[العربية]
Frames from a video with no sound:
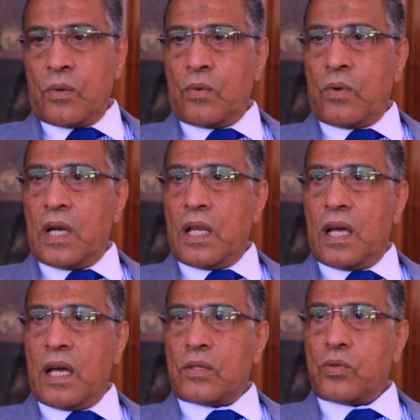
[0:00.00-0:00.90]

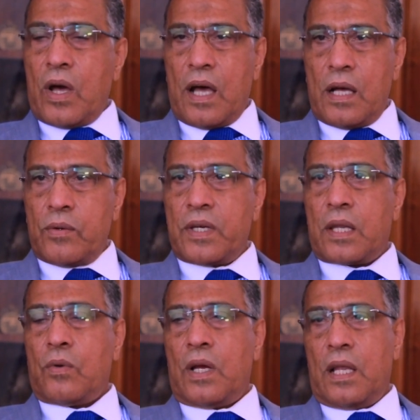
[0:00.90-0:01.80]
ولا
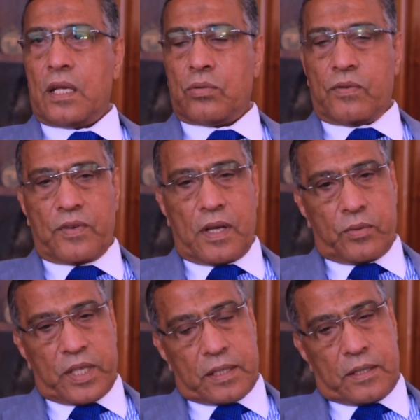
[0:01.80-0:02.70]
تحاور ولا
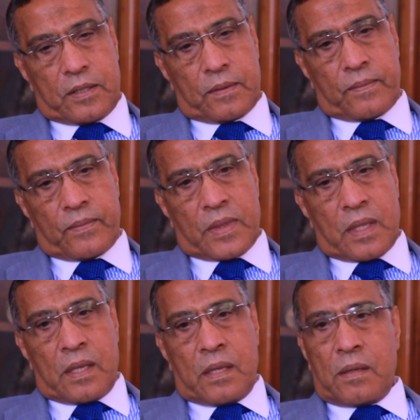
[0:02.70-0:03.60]
تفاوض
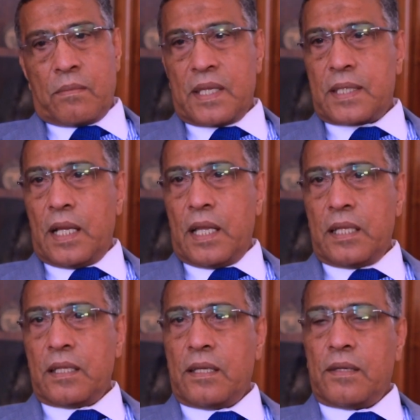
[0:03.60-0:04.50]

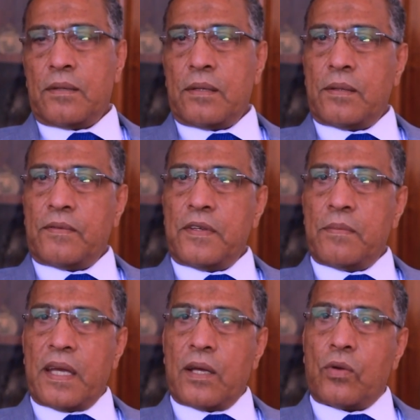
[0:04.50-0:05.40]
مثلا
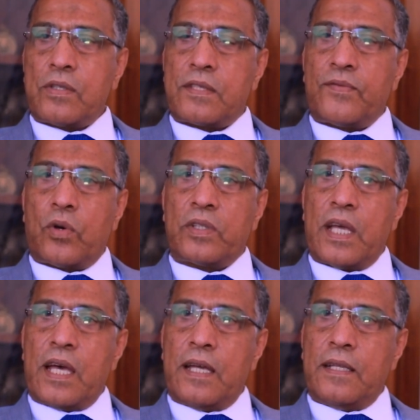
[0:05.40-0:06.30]
فيما يخص
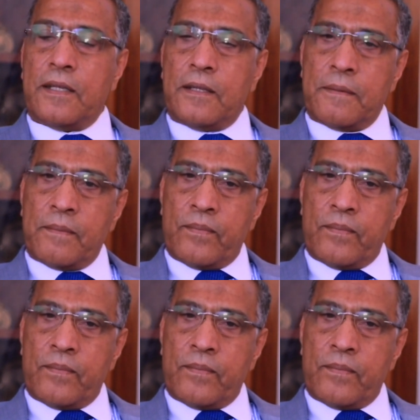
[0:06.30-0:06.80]
فقدان 600